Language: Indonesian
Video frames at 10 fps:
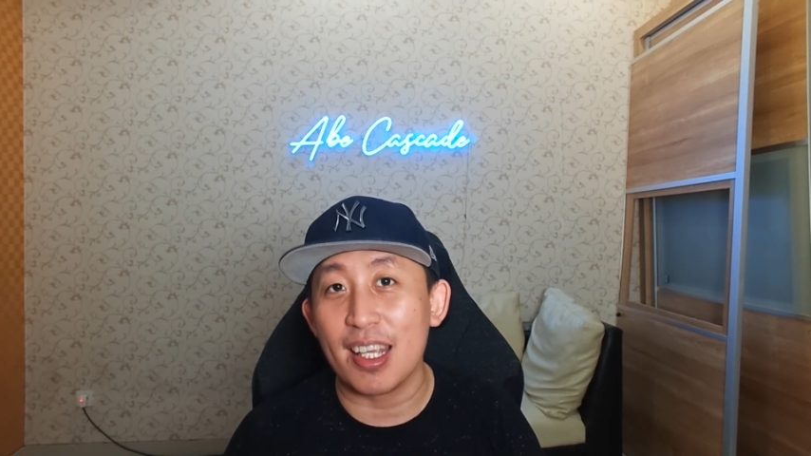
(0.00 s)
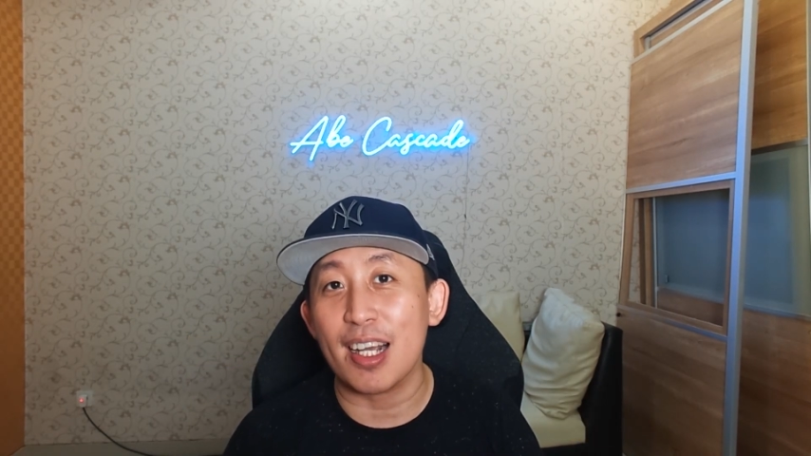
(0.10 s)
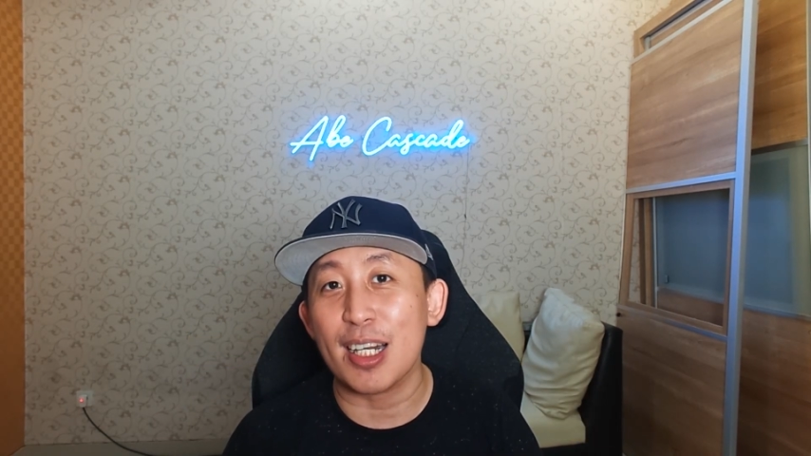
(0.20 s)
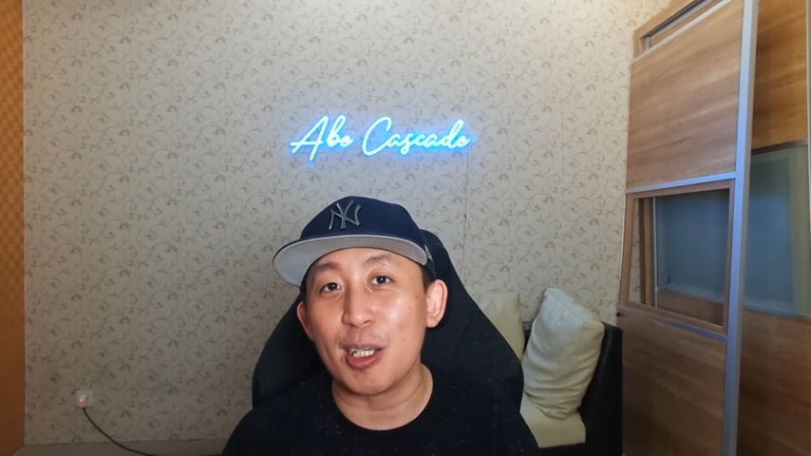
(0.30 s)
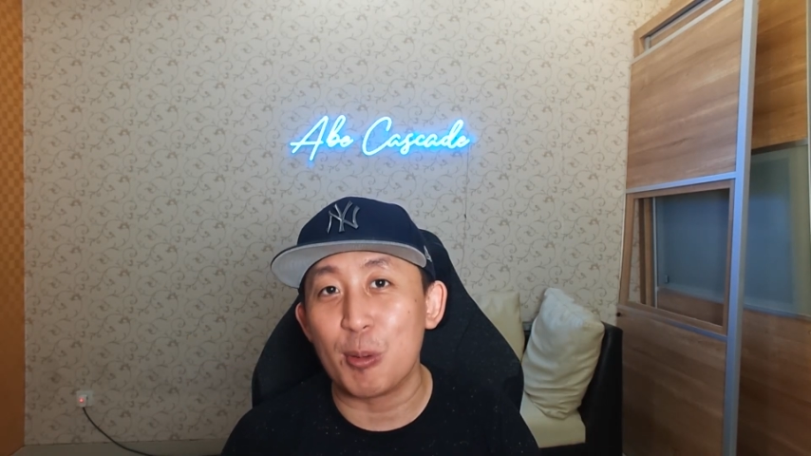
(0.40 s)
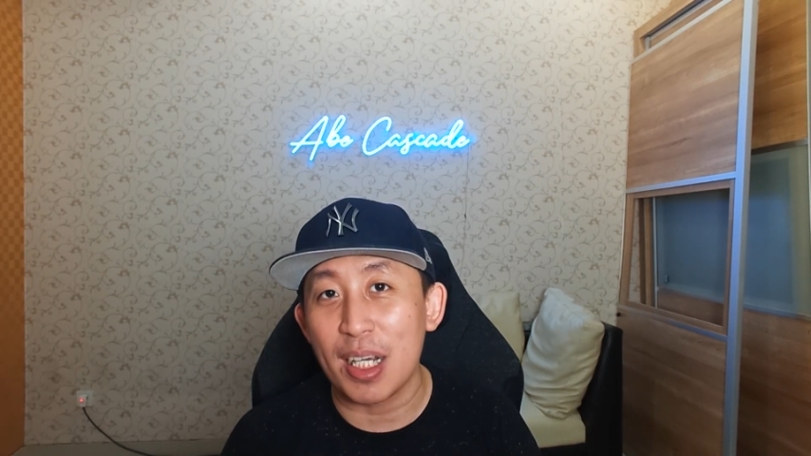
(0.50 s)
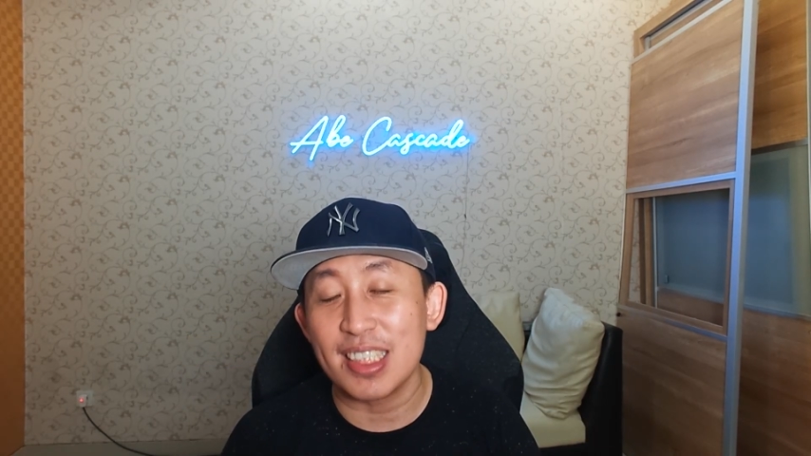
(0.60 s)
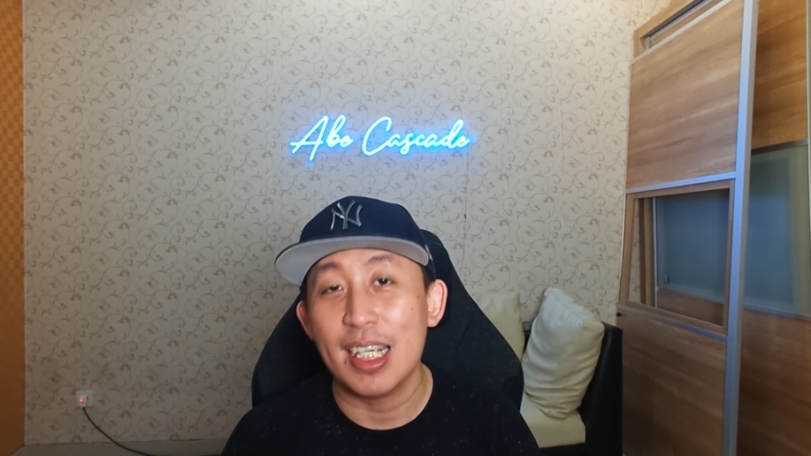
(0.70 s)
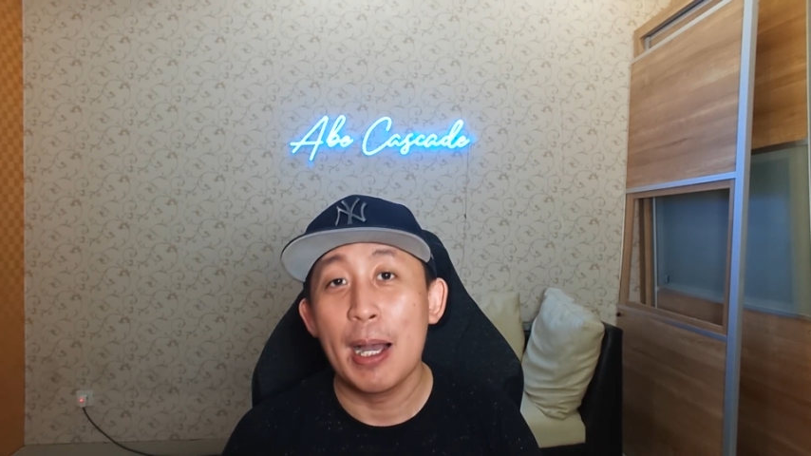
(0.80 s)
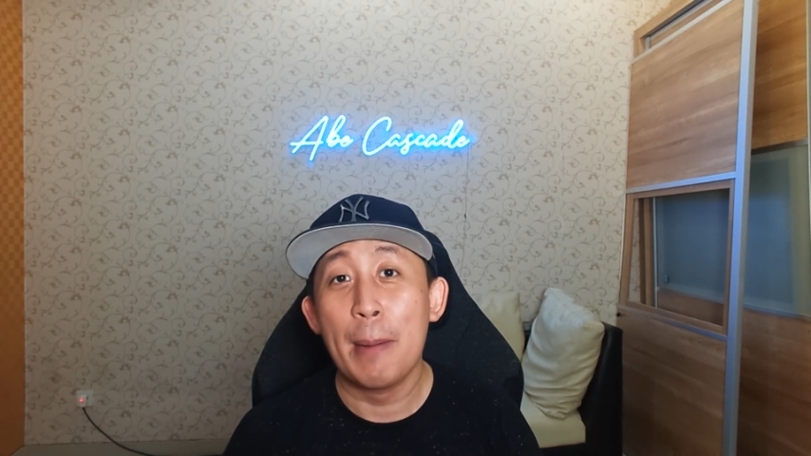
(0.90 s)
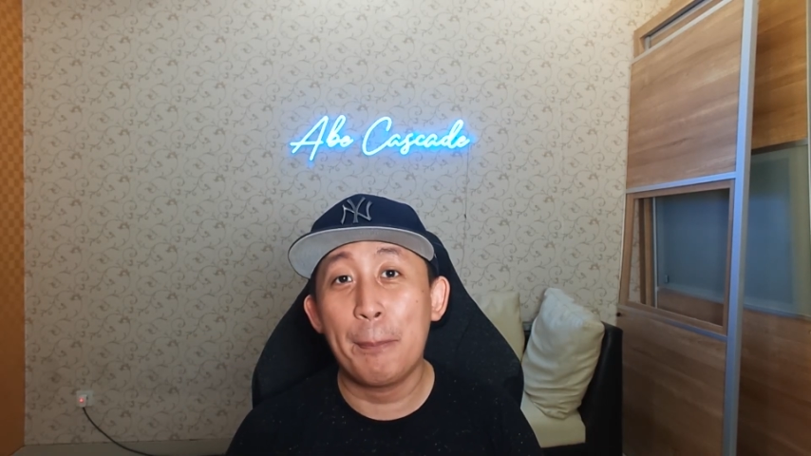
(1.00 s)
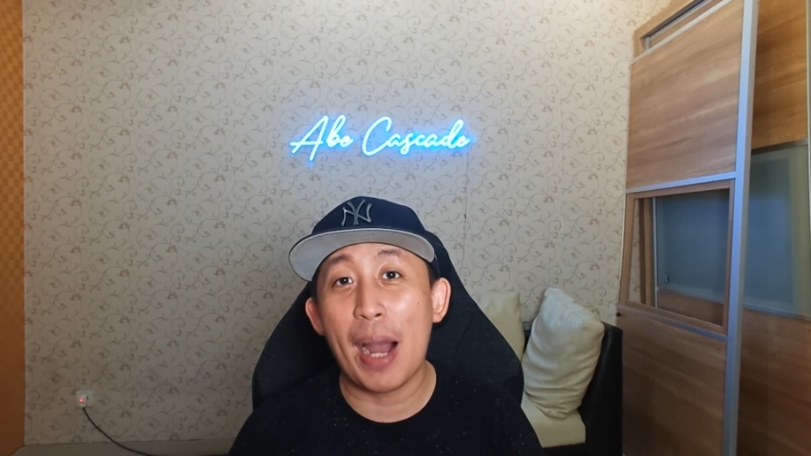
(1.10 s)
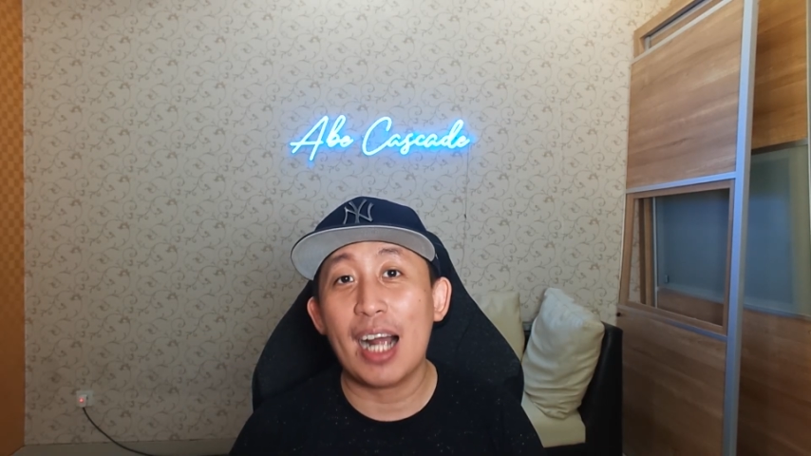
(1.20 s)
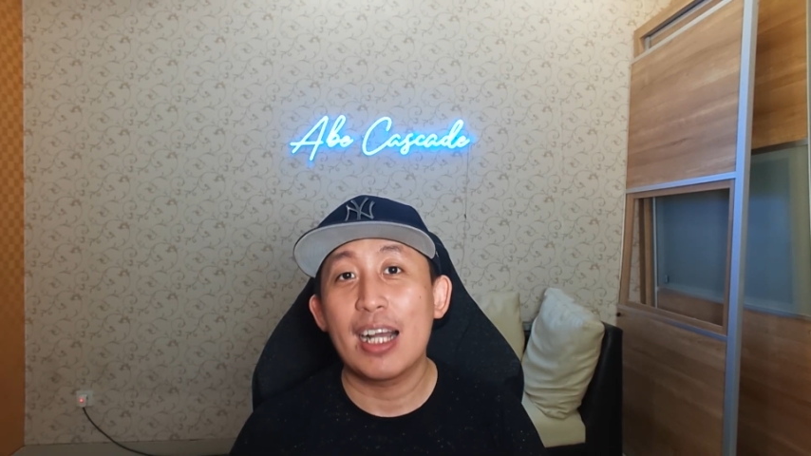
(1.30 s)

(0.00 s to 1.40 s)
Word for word: yang request, Bang,